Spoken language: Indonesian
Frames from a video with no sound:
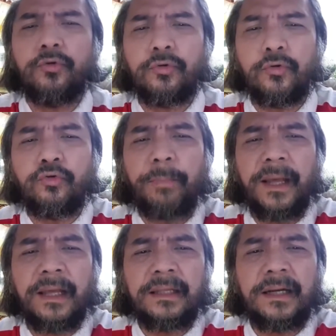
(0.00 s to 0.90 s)
untuk
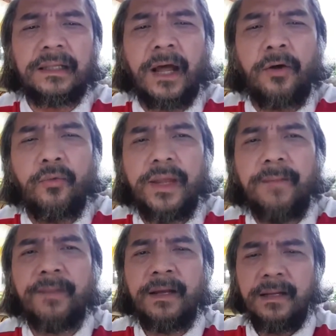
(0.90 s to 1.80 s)
supaya kita
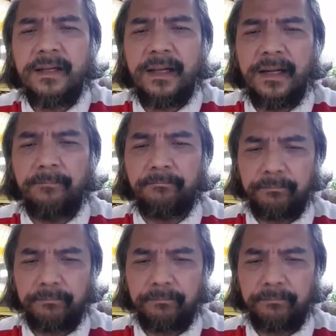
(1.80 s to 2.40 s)
ketahui eh,